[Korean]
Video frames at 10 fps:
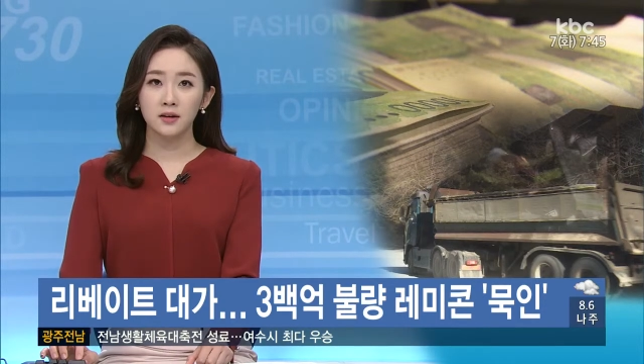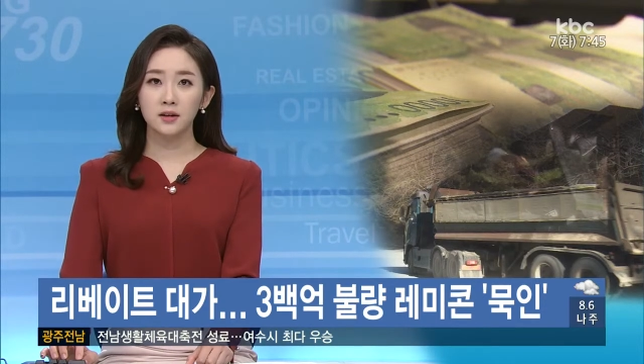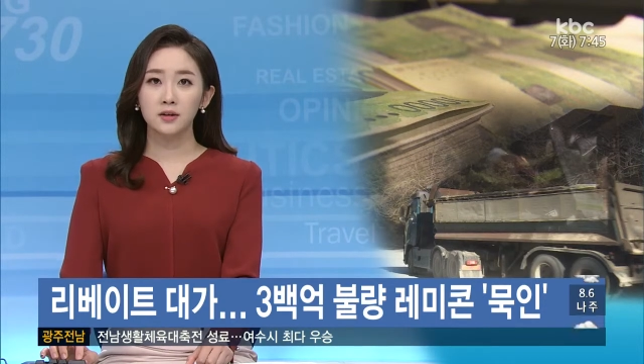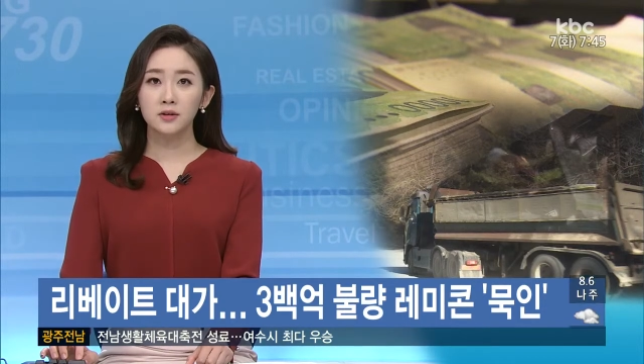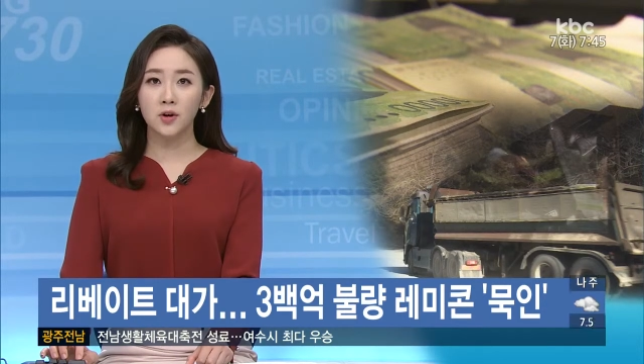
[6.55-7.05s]

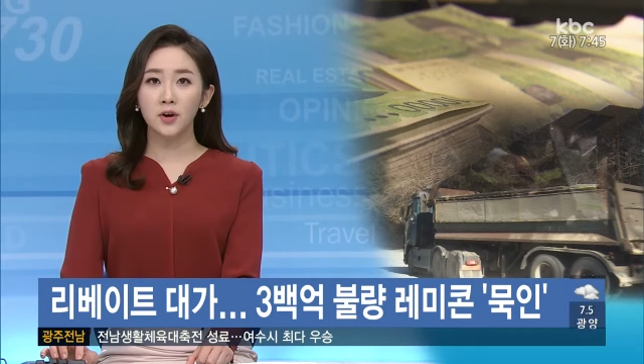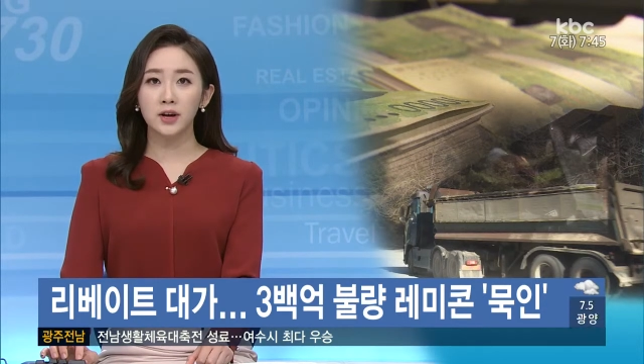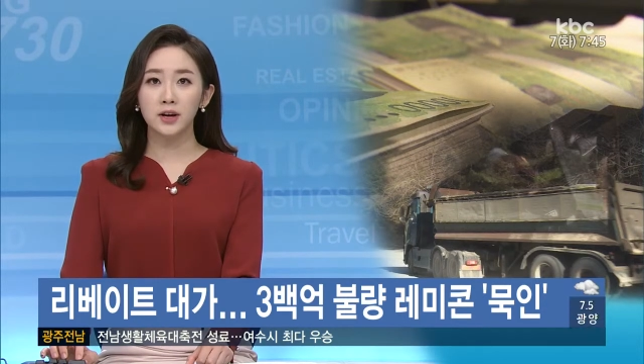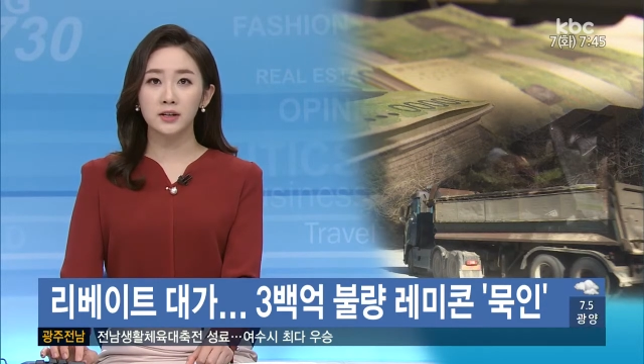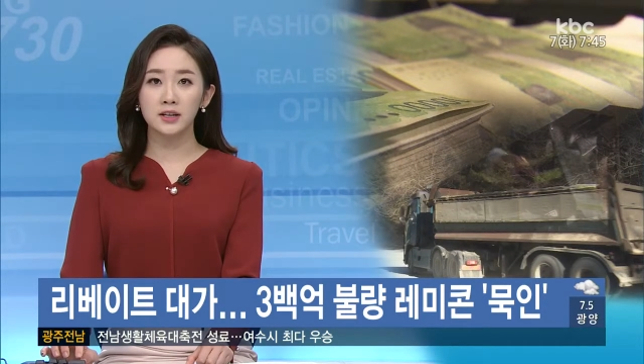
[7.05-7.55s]
이들은
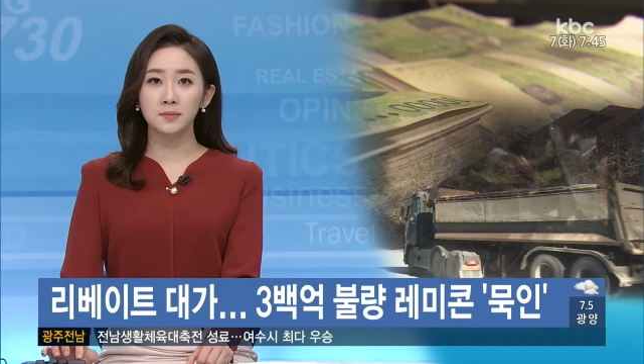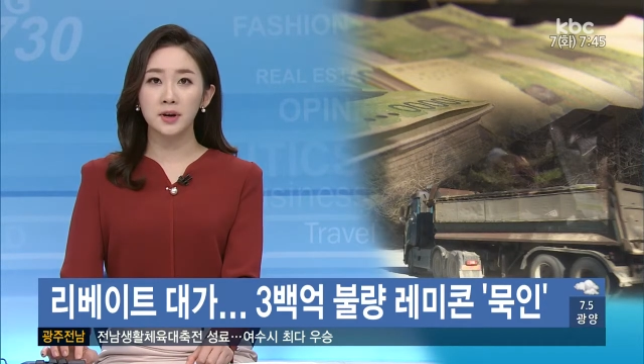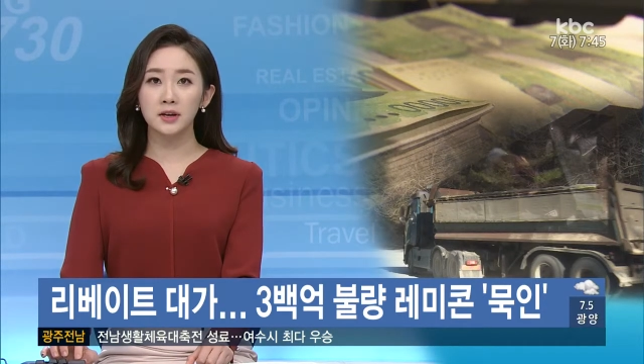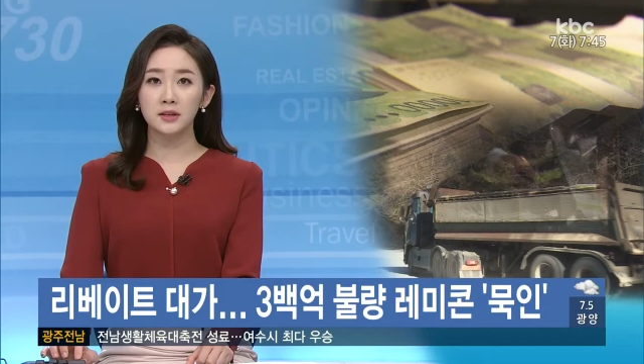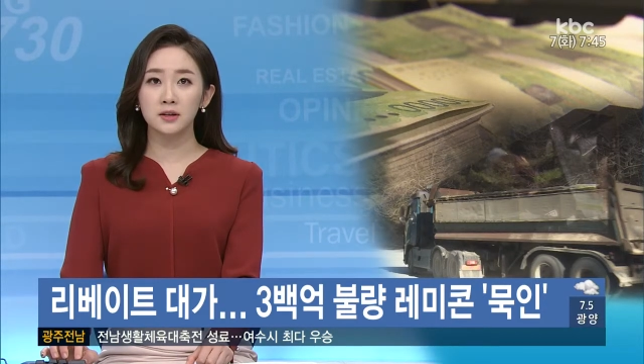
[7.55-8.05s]
거액의
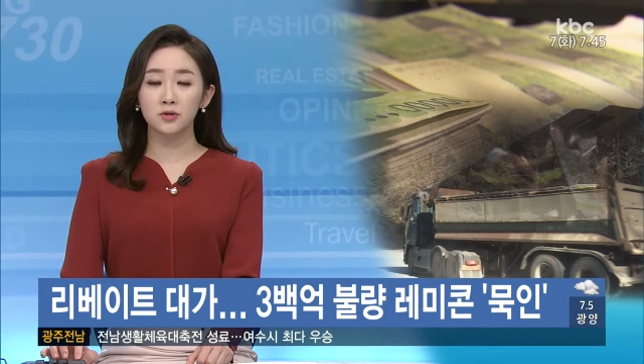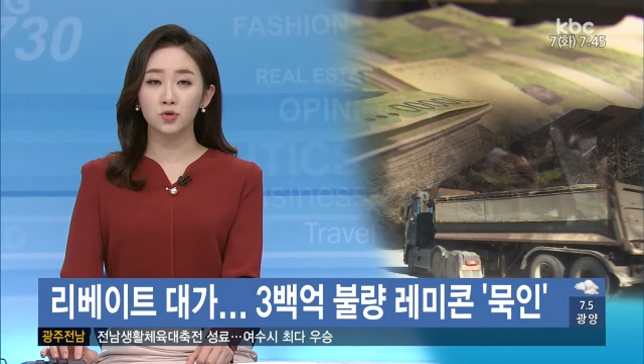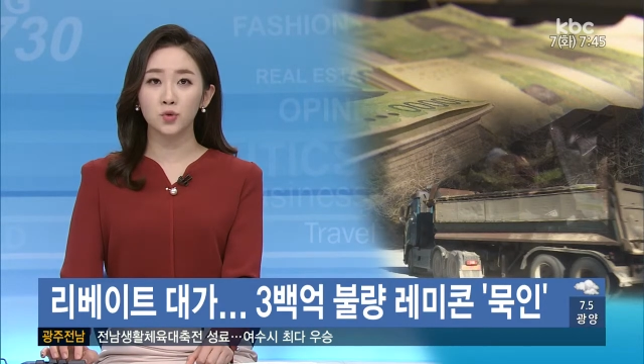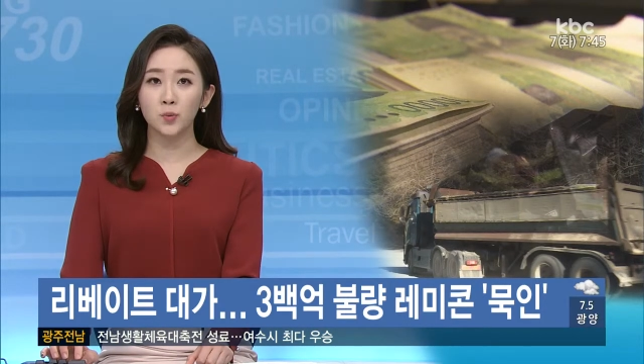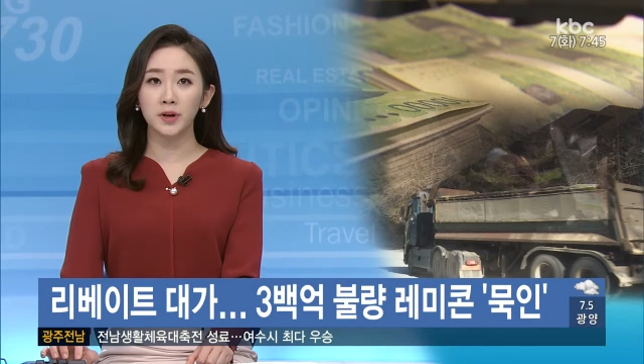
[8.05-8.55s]
리베이트를
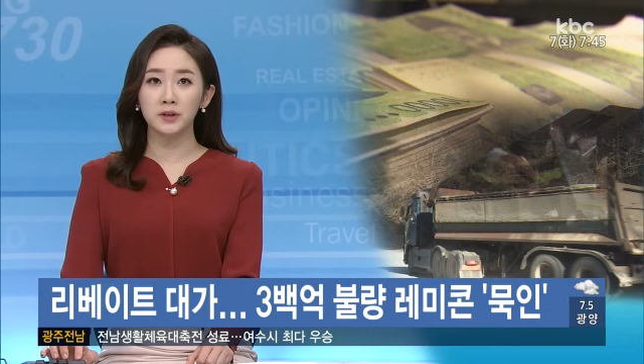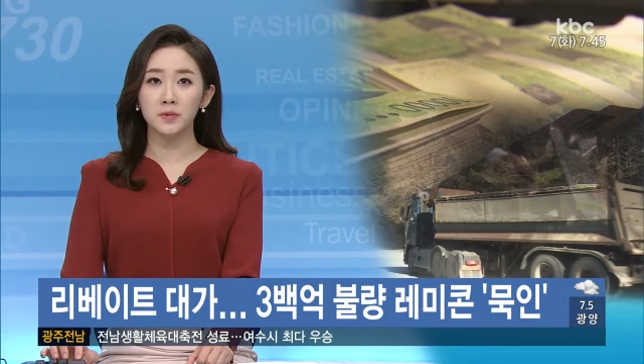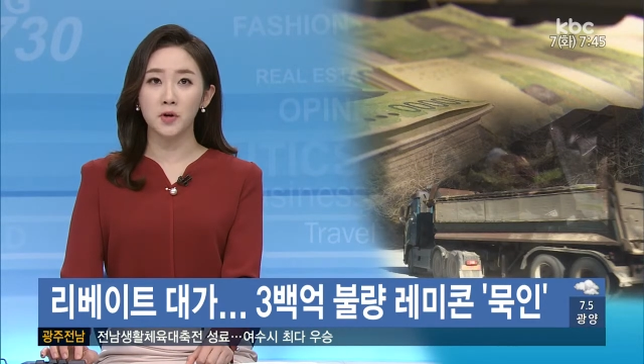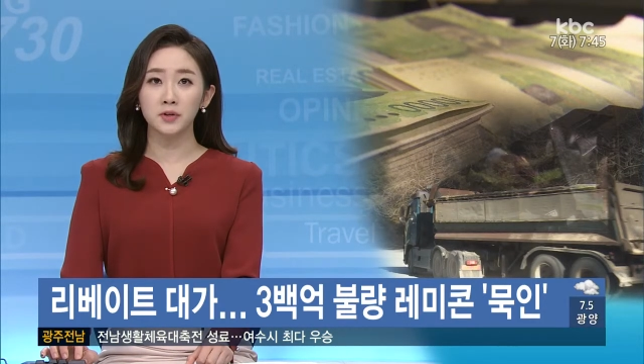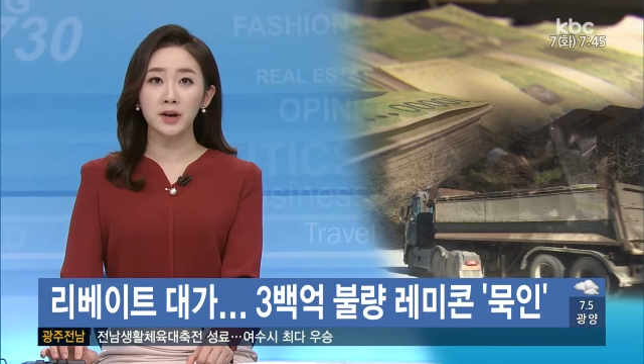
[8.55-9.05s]

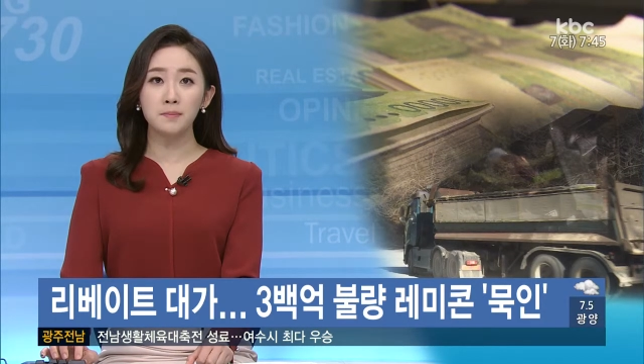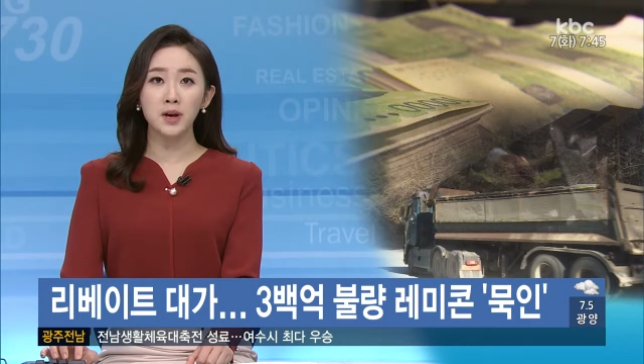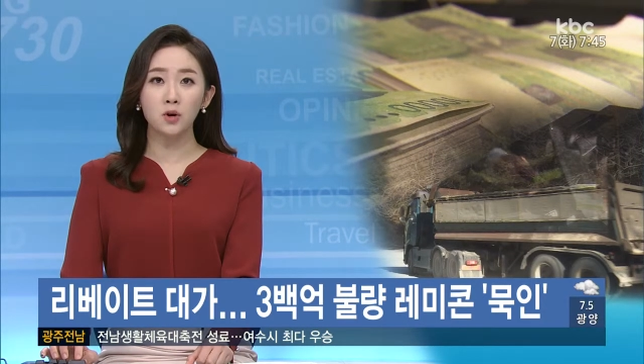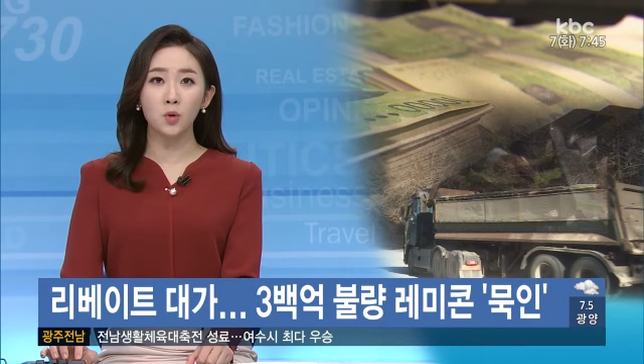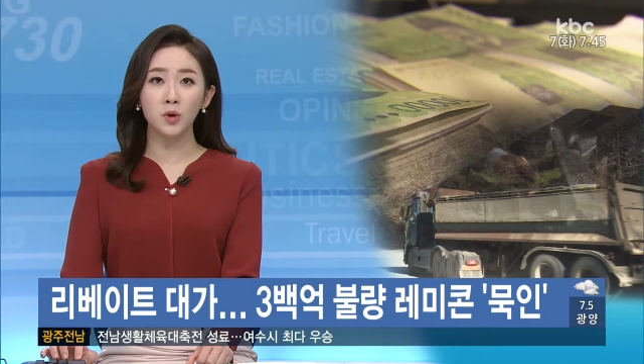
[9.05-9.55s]
주고받으며
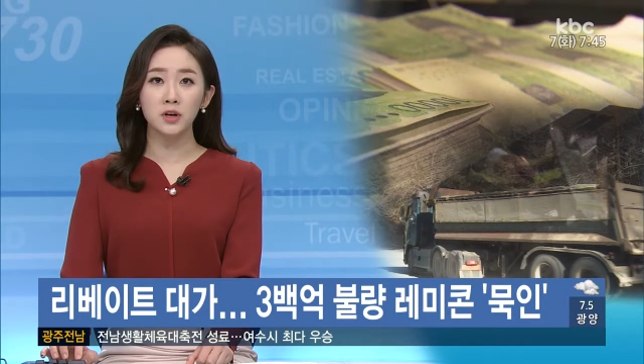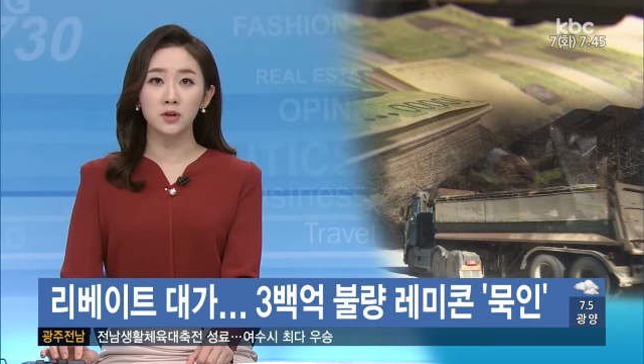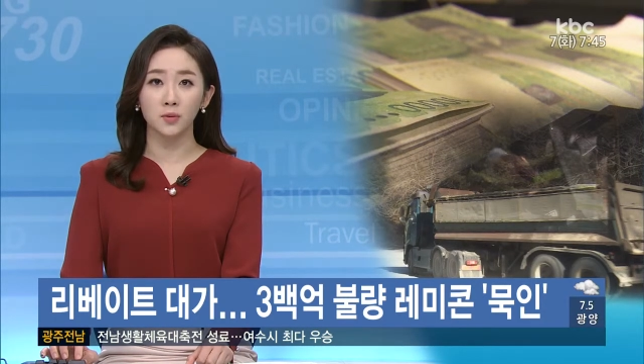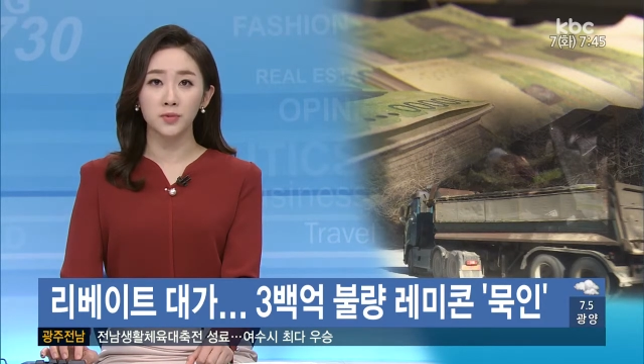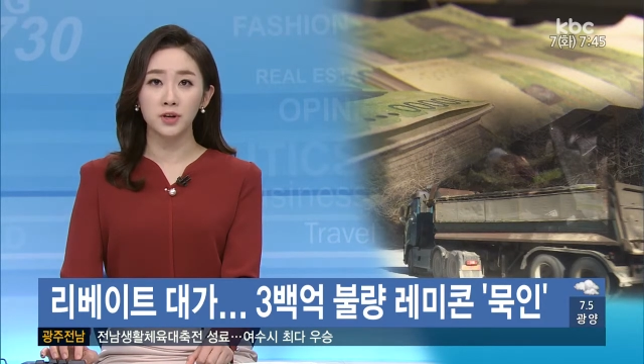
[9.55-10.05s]
300억
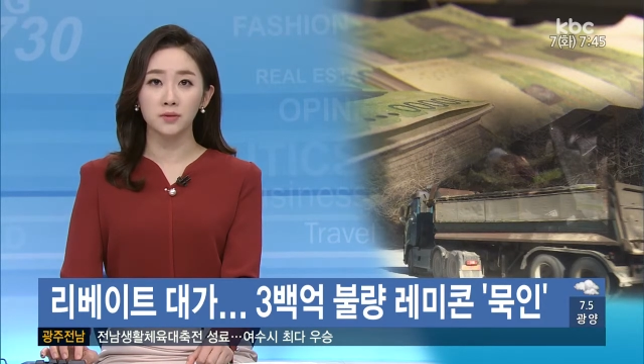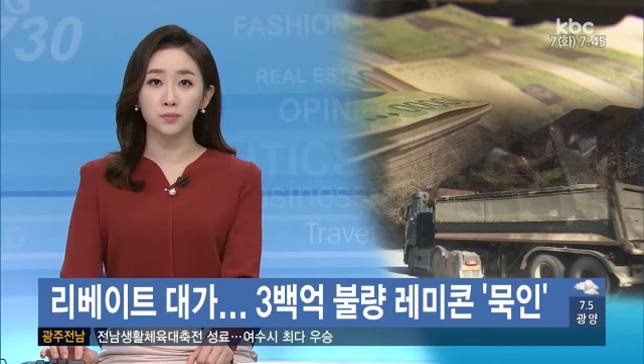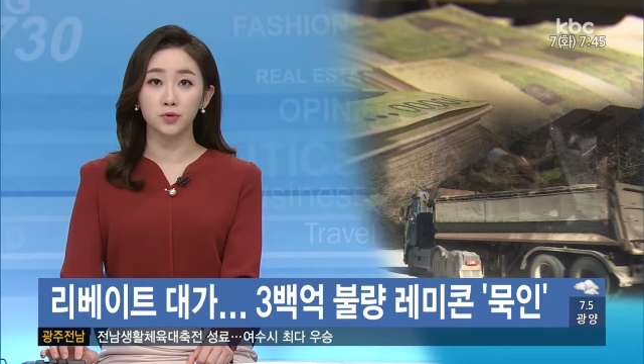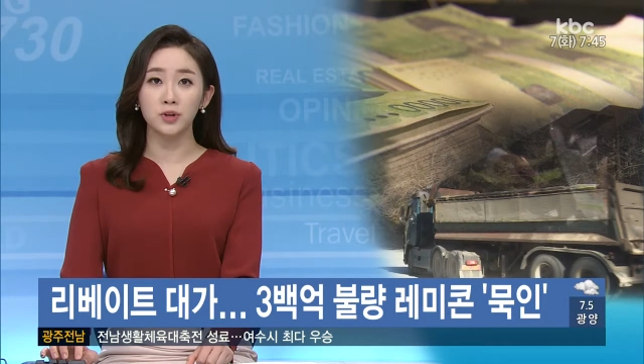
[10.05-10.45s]
원이 넘는